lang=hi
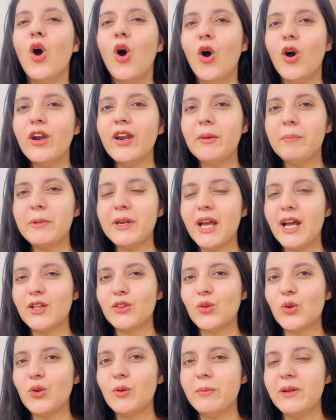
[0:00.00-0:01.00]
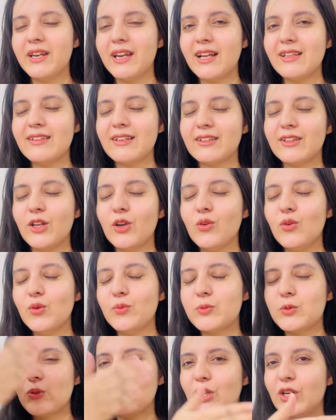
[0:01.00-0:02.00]
और अपने हाथों को बना सकते हैं
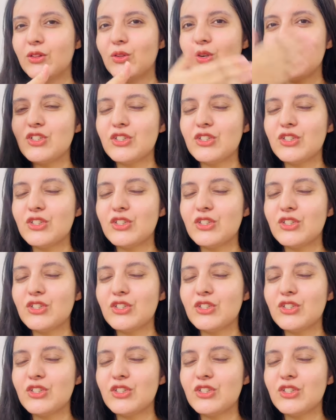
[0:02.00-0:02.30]
खूबसूरत और